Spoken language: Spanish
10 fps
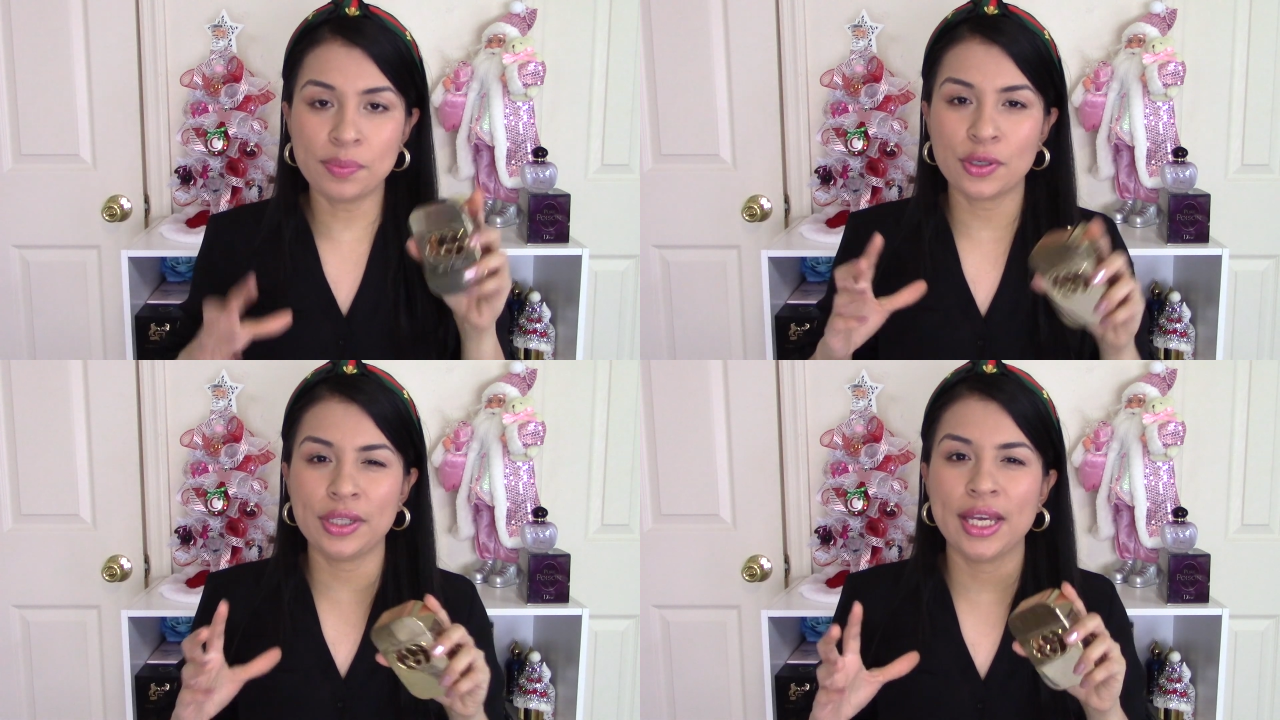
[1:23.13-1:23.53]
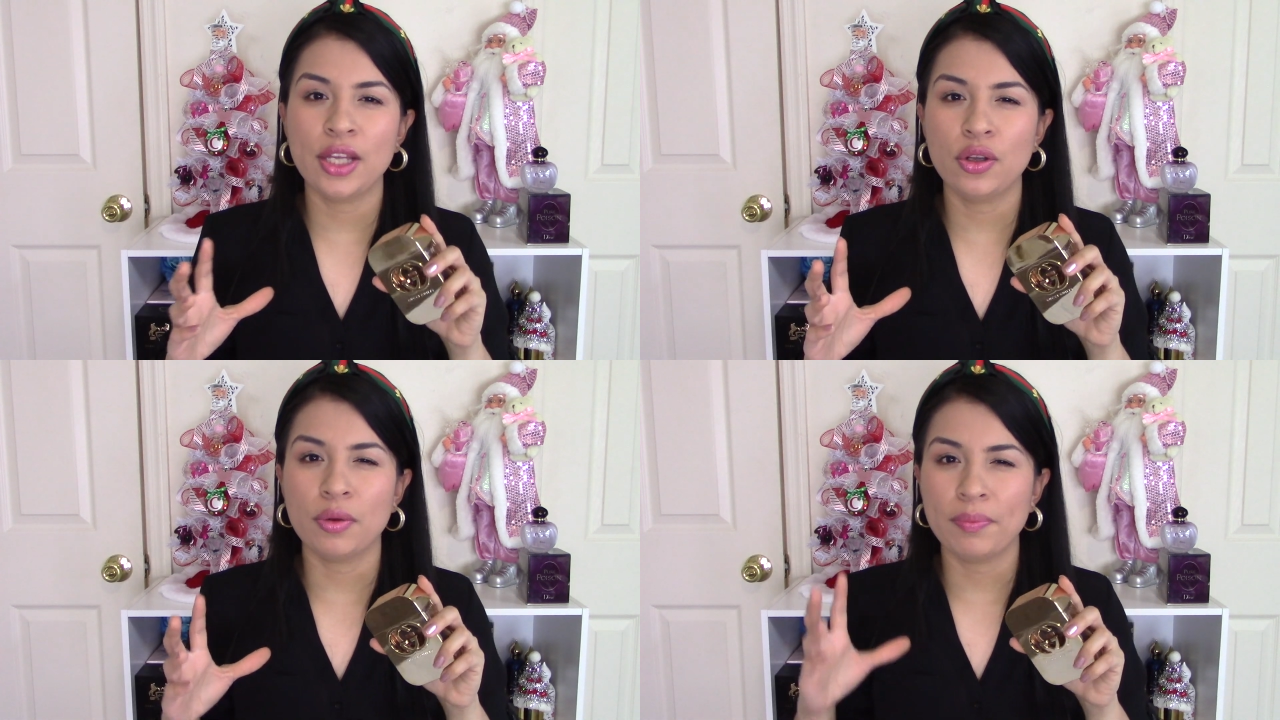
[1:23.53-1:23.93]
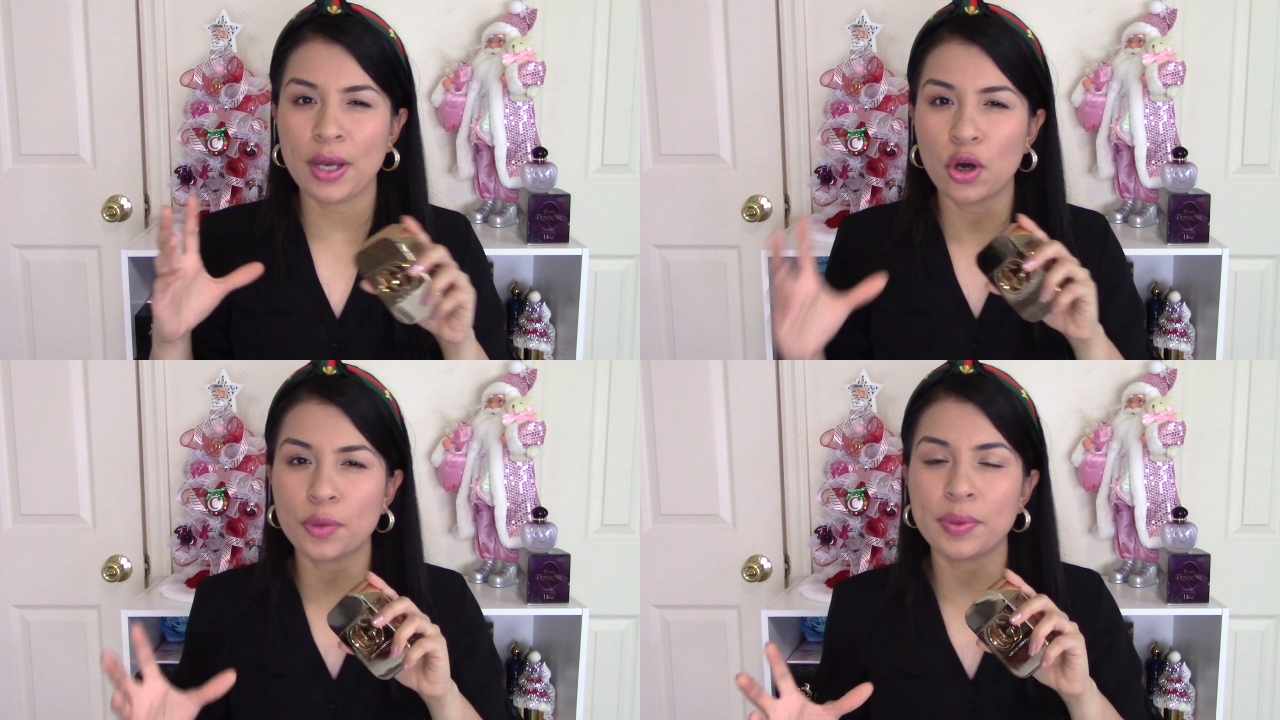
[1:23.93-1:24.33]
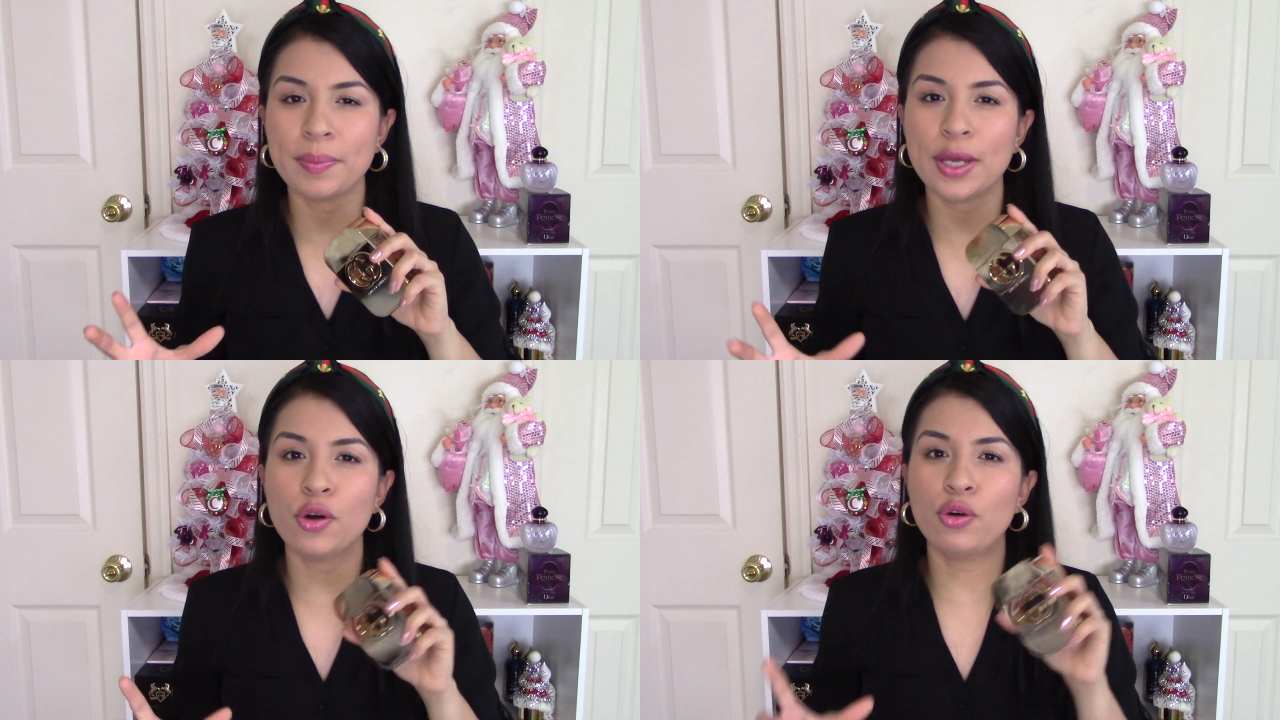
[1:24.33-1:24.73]
pero dije no, mejor
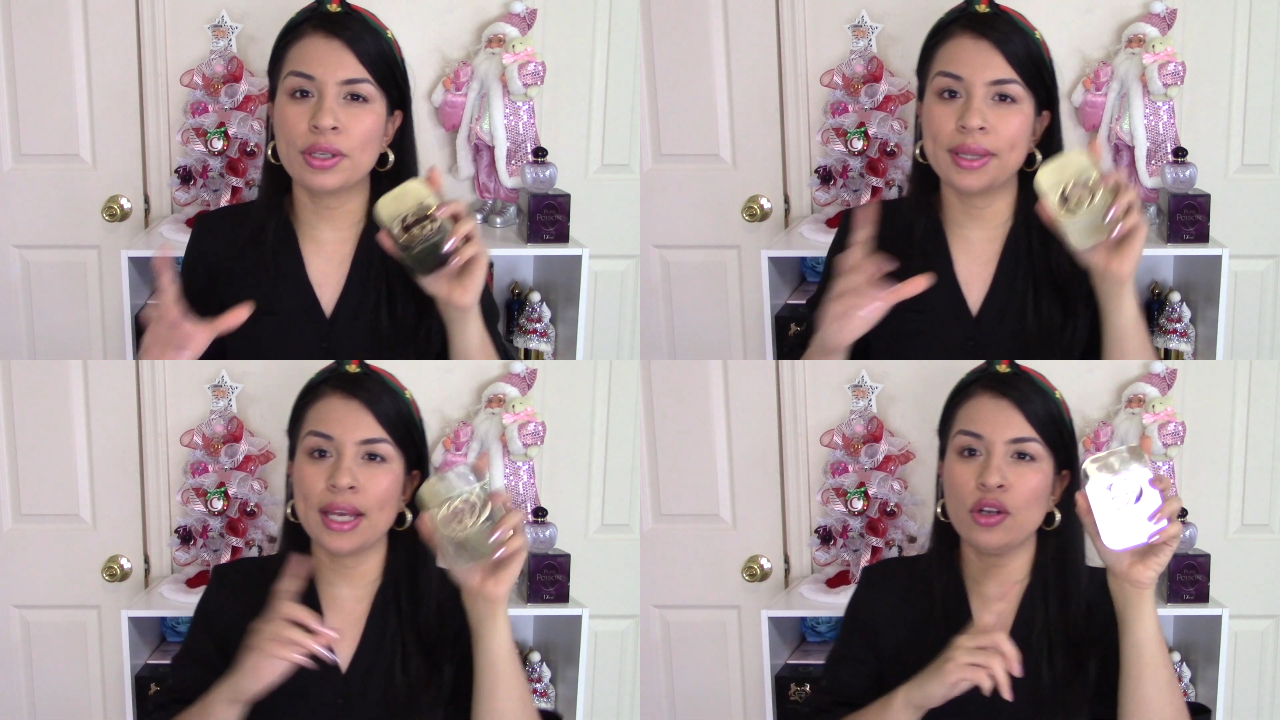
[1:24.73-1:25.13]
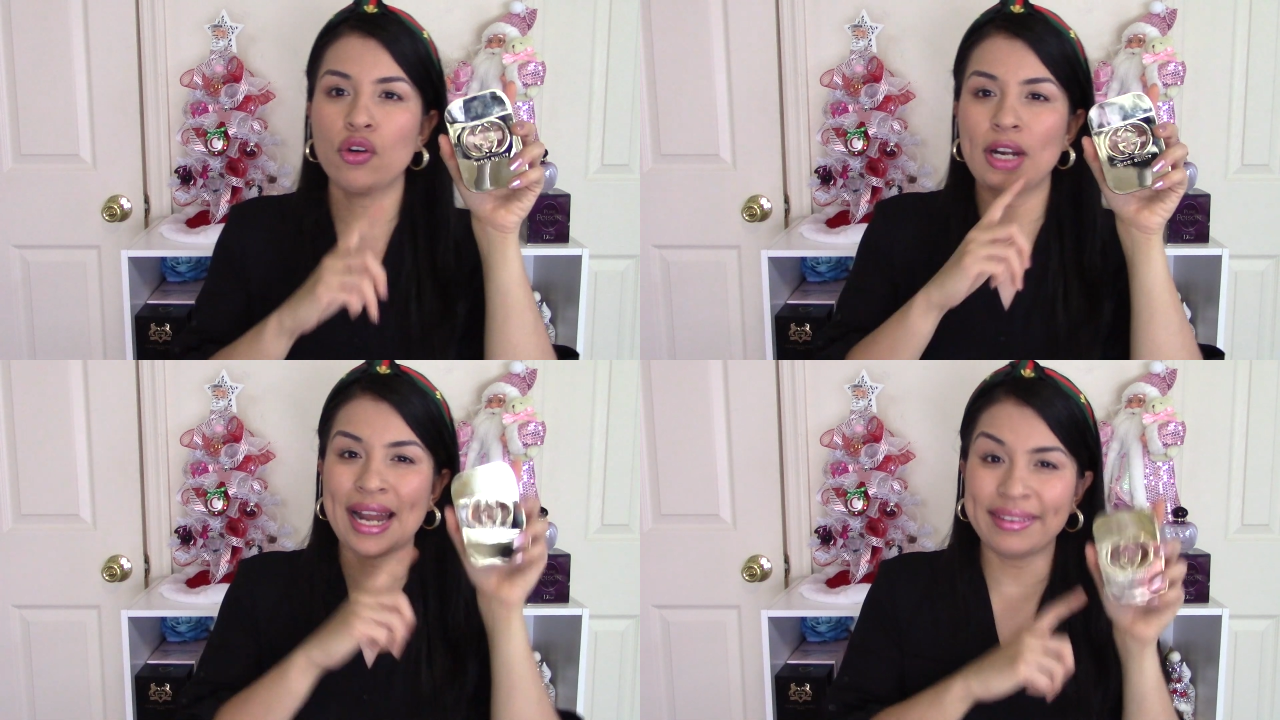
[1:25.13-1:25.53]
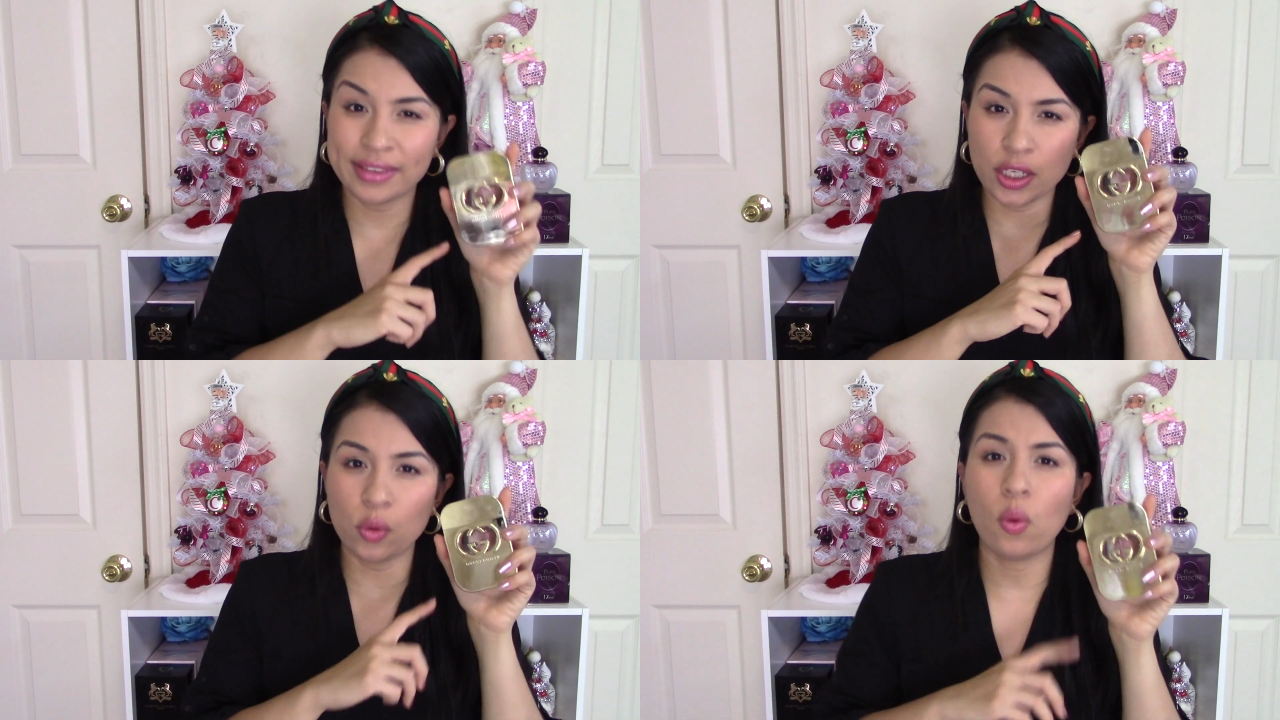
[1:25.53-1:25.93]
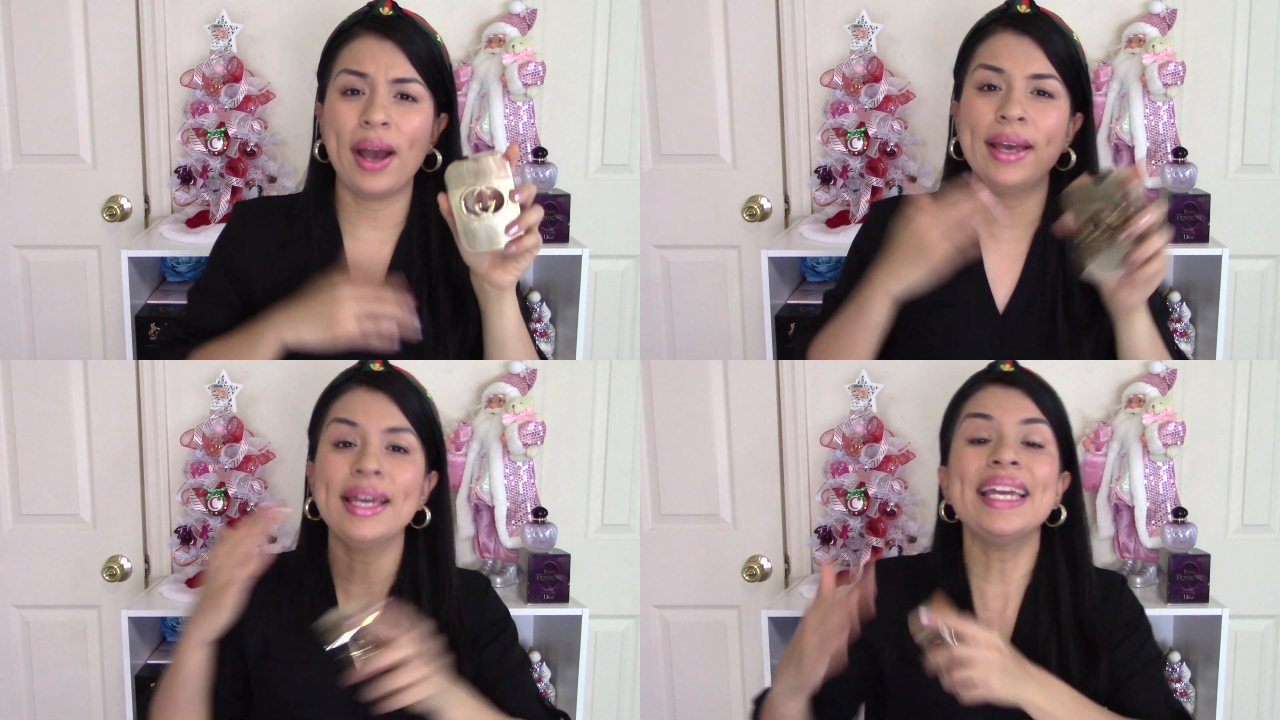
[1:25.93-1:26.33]
primero ordeno la antigua